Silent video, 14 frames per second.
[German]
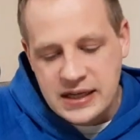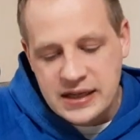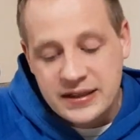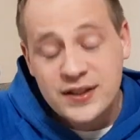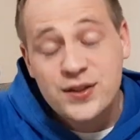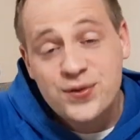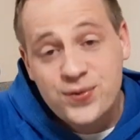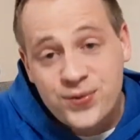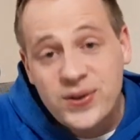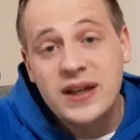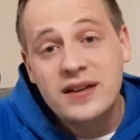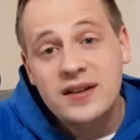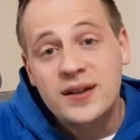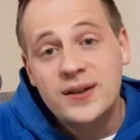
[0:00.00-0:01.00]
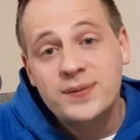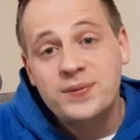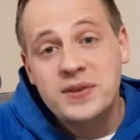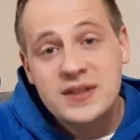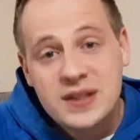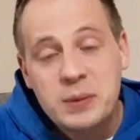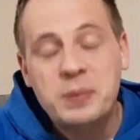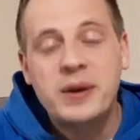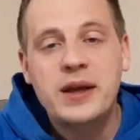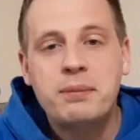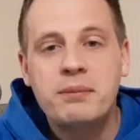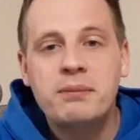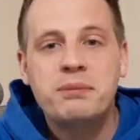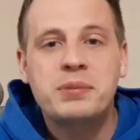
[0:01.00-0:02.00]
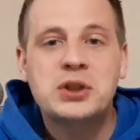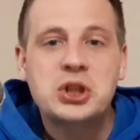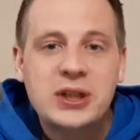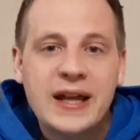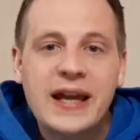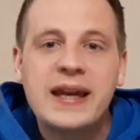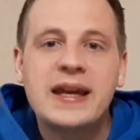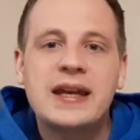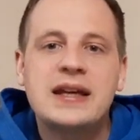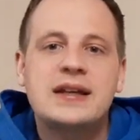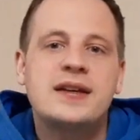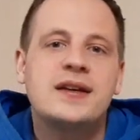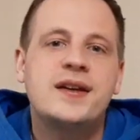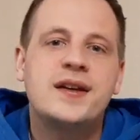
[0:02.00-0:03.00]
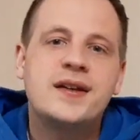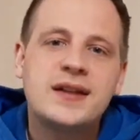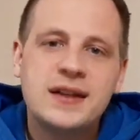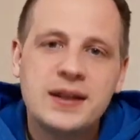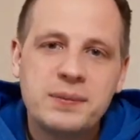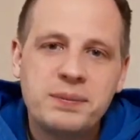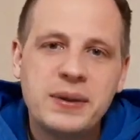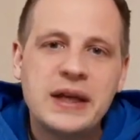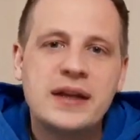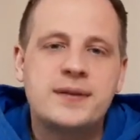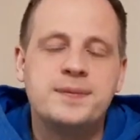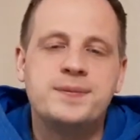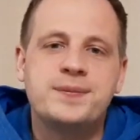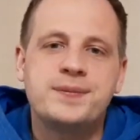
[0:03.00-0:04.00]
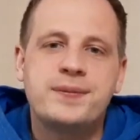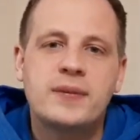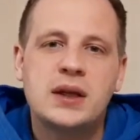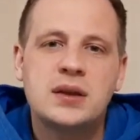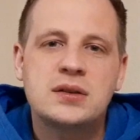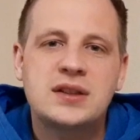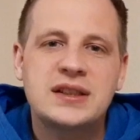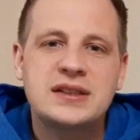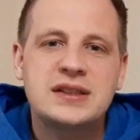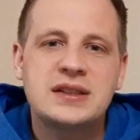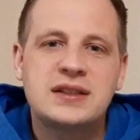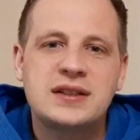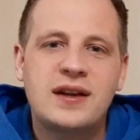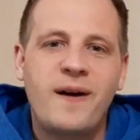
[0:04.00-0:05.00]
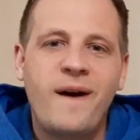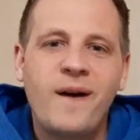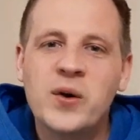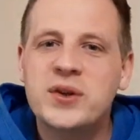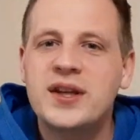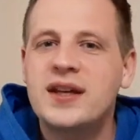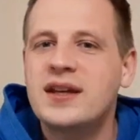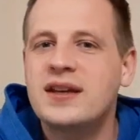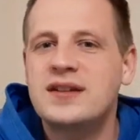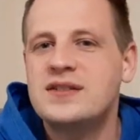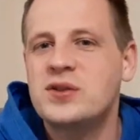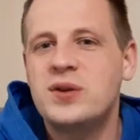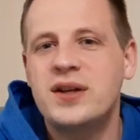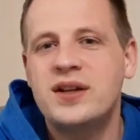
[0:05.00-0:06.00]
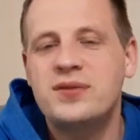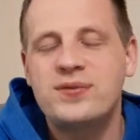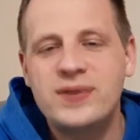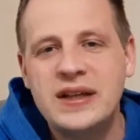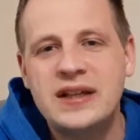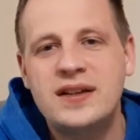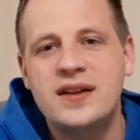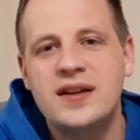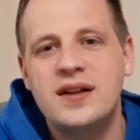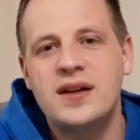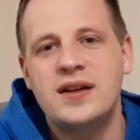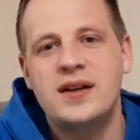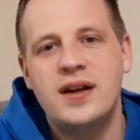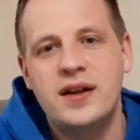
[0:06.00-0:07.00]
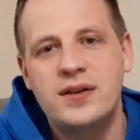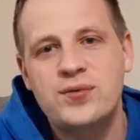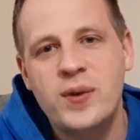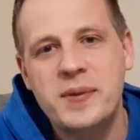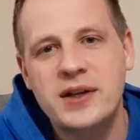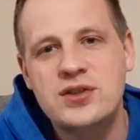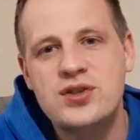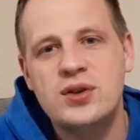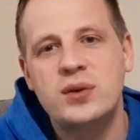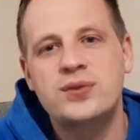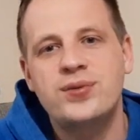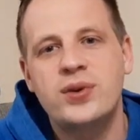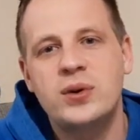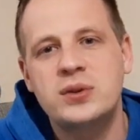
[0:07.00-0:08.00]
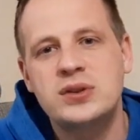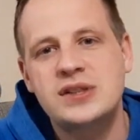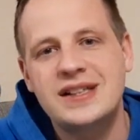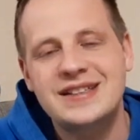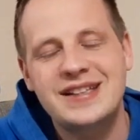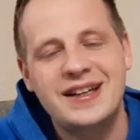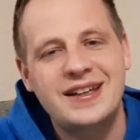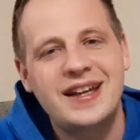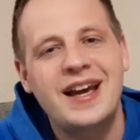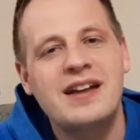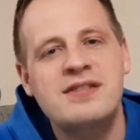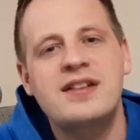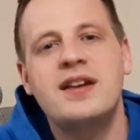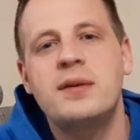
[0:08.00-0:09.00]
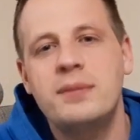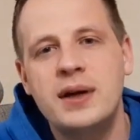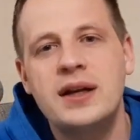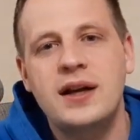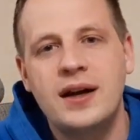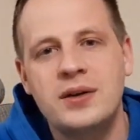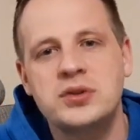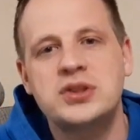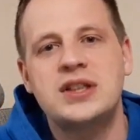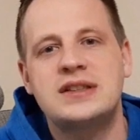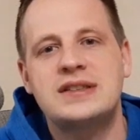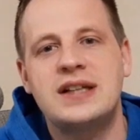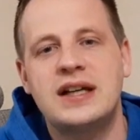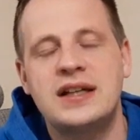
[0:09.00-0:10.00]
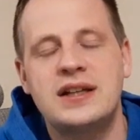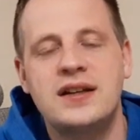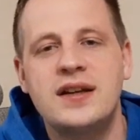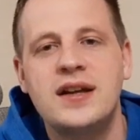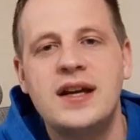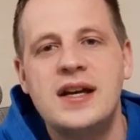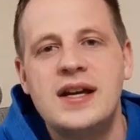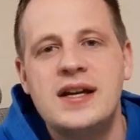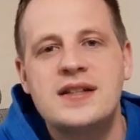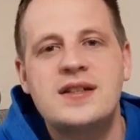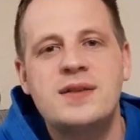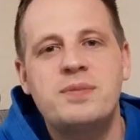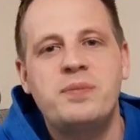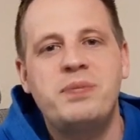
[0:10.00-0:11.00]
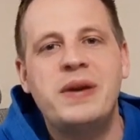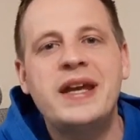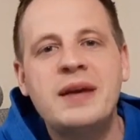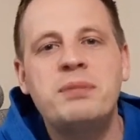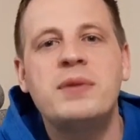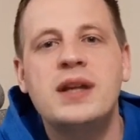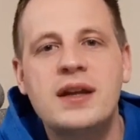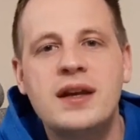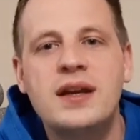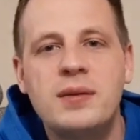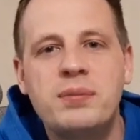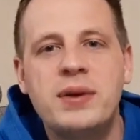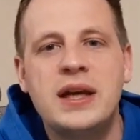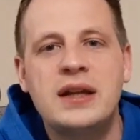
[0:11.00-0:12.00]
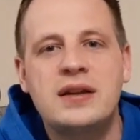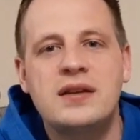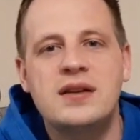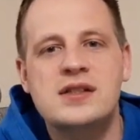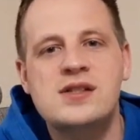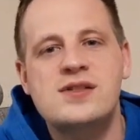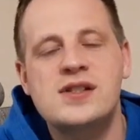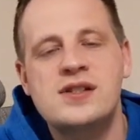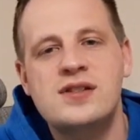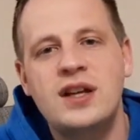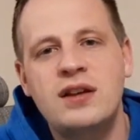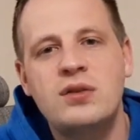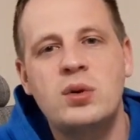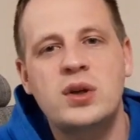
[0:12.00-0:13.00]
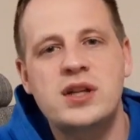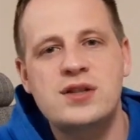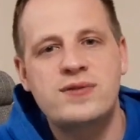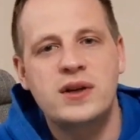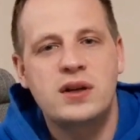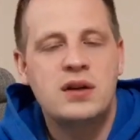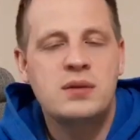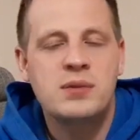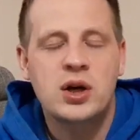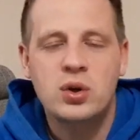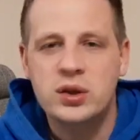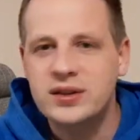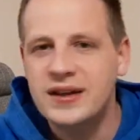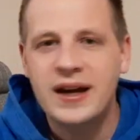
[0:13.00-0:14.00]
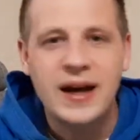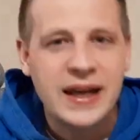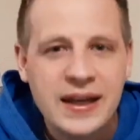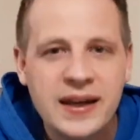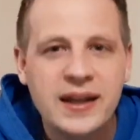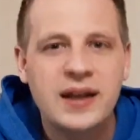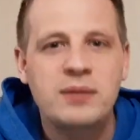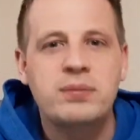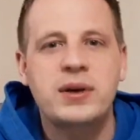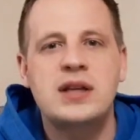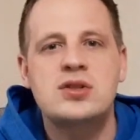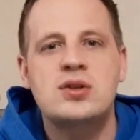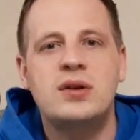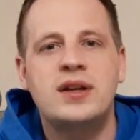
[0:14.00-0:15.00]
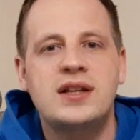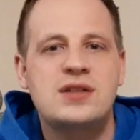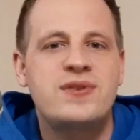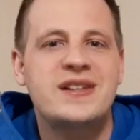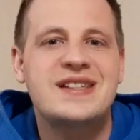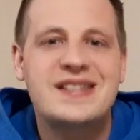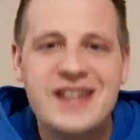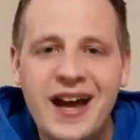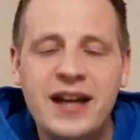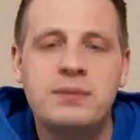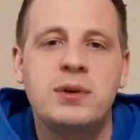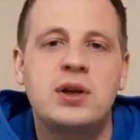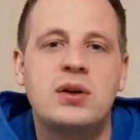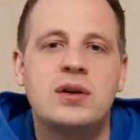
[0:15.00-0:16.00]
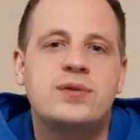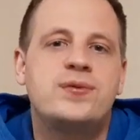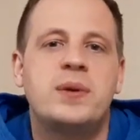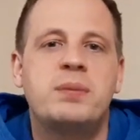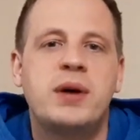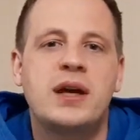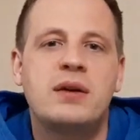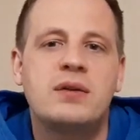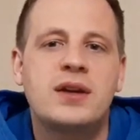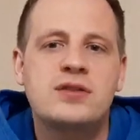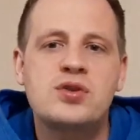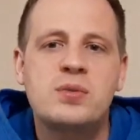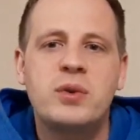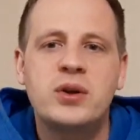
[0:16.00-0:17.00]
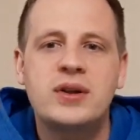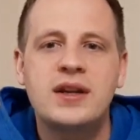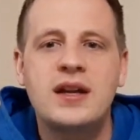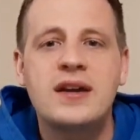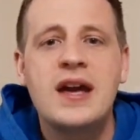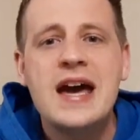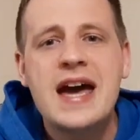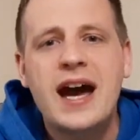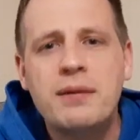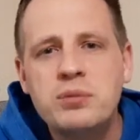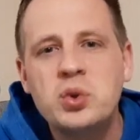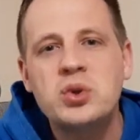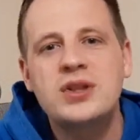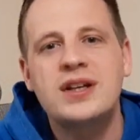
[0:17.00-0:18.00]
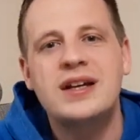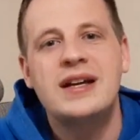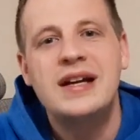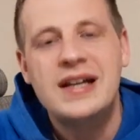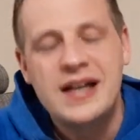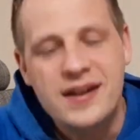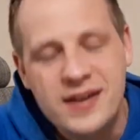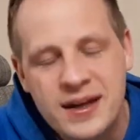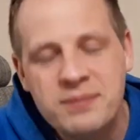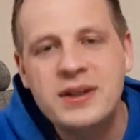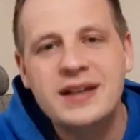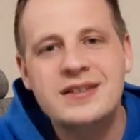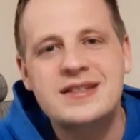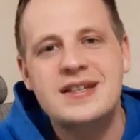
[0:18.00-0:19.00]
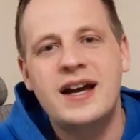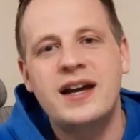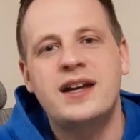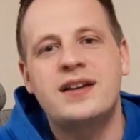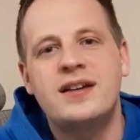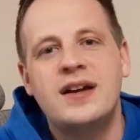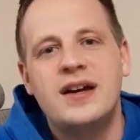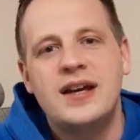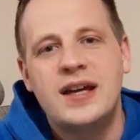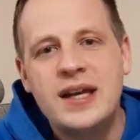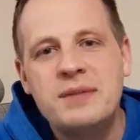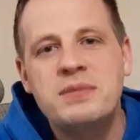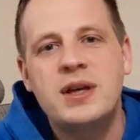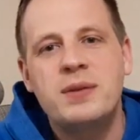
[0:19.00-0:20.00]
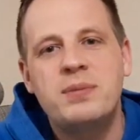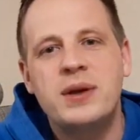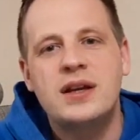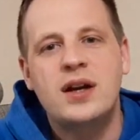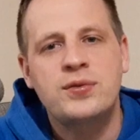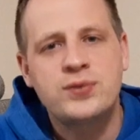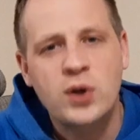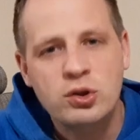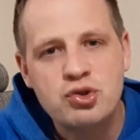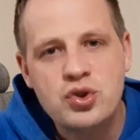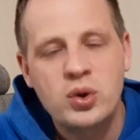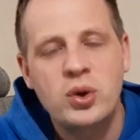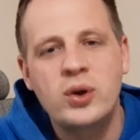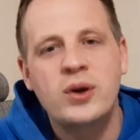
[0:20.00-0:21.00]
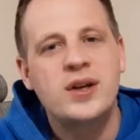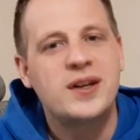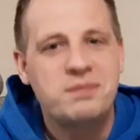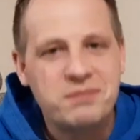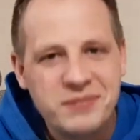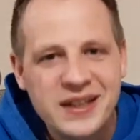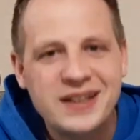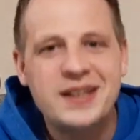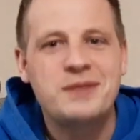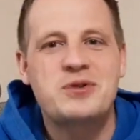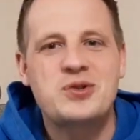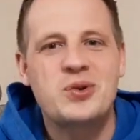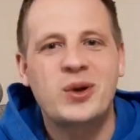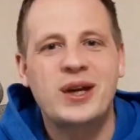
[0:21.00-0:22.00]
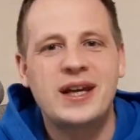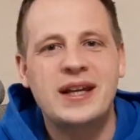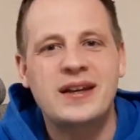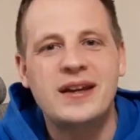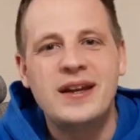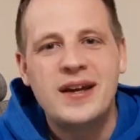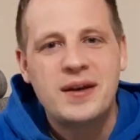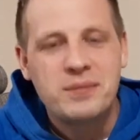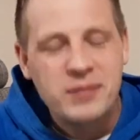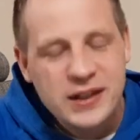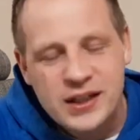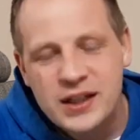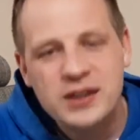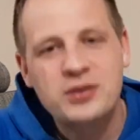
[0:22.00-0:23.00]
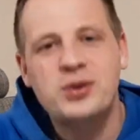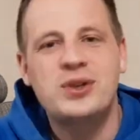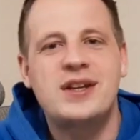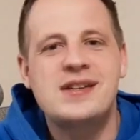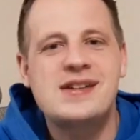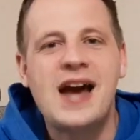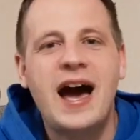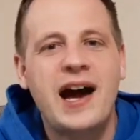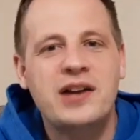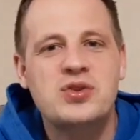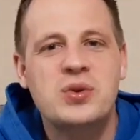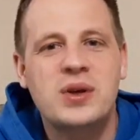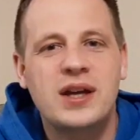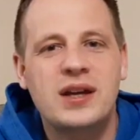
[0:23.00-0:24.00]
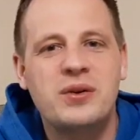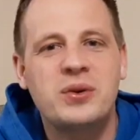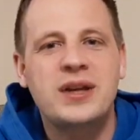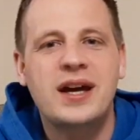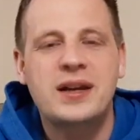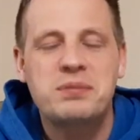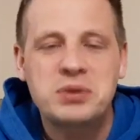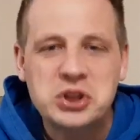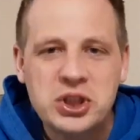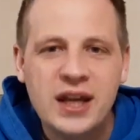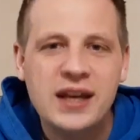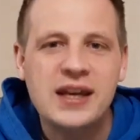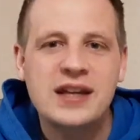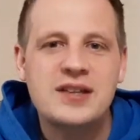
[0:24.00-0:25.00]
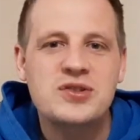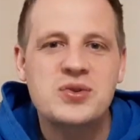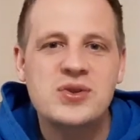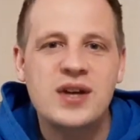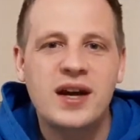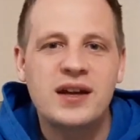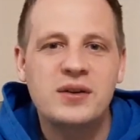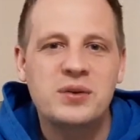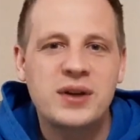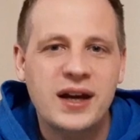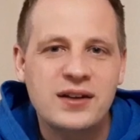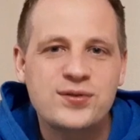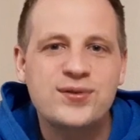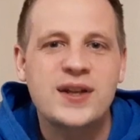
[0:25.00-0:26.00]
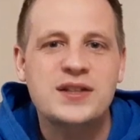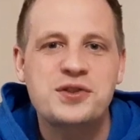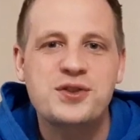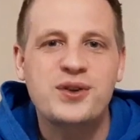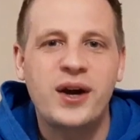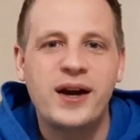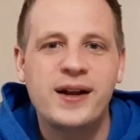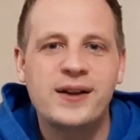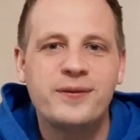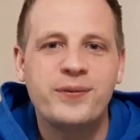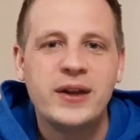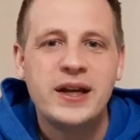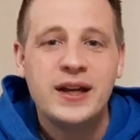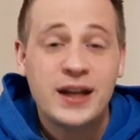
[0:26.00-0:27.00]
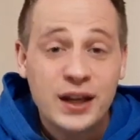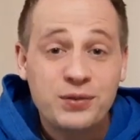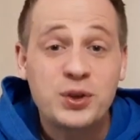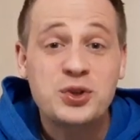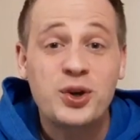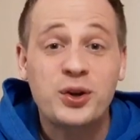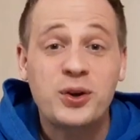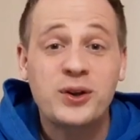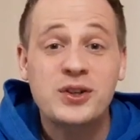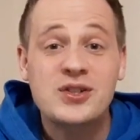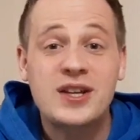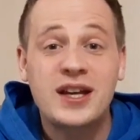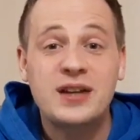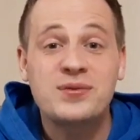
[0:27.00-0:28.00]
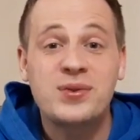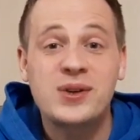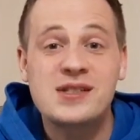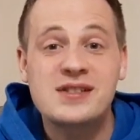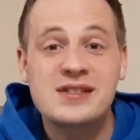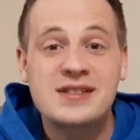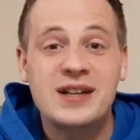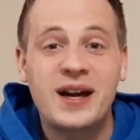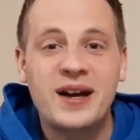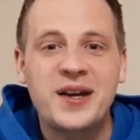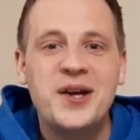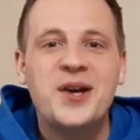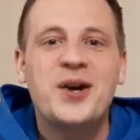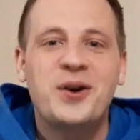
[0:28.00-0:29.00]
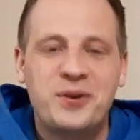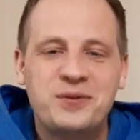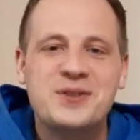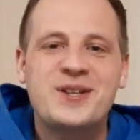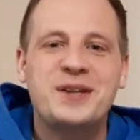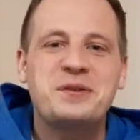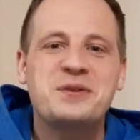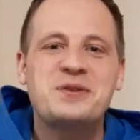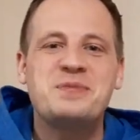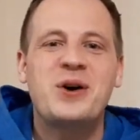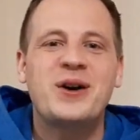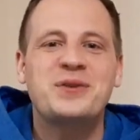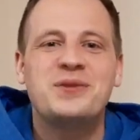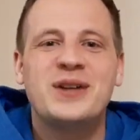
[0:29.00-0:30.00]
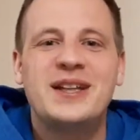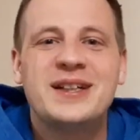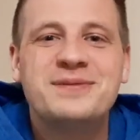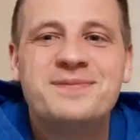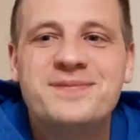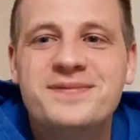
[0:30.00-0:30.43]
Das vierte, sie blieben beständig in den Gebeten. Und das ist auch, denke ich, so eine wichtige Information für uns. Das hat die erste Gemeinde ausgezeichnet. Sie blieben in den Gebeten. Es ist nicht nur, dass wir immer Gott die Anliegen bringen, sondern dass wir Zeit mit Gott verbringen. Und dazu möchte ich dich ermutigen, nimm dir Zeit im Gebet, auf Gott zu hören, mit ihm zu reden, mit ihm durch den Tag zu gehen und darin beständig zu sein und darin festzuhalten. Ich wünsche euch Gottes Segen für diesen Tag und wir sehen uns morgen wieder.